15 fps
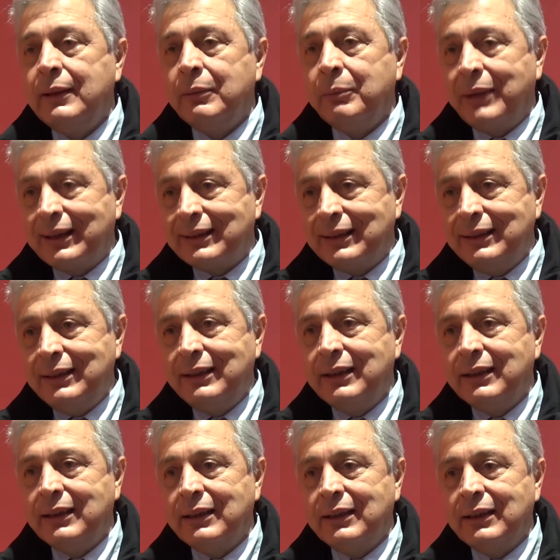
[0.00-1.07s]
Martedì
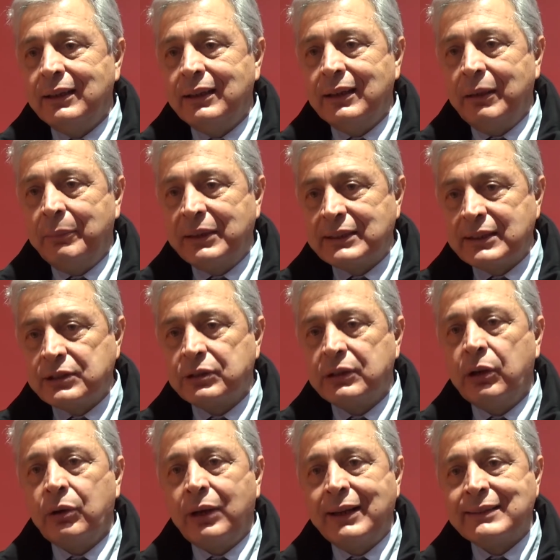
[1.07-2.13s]
eh, l'amministrazione
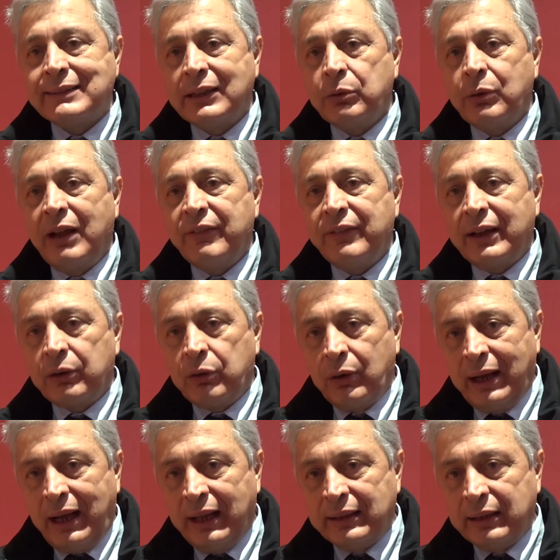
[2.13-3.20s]
ha organizzato una
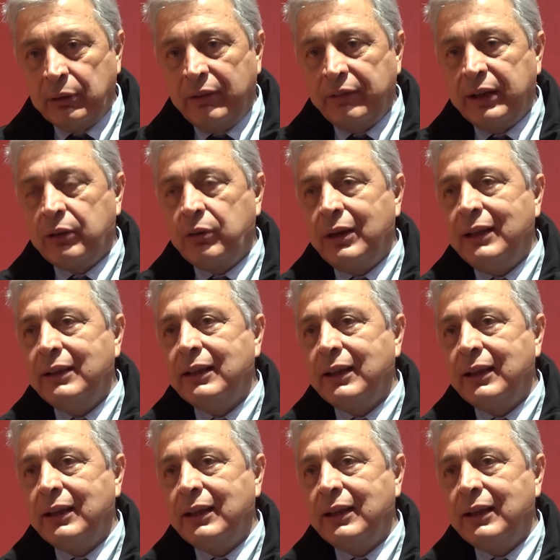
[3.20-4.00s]
fiaccolata, una fiaccolata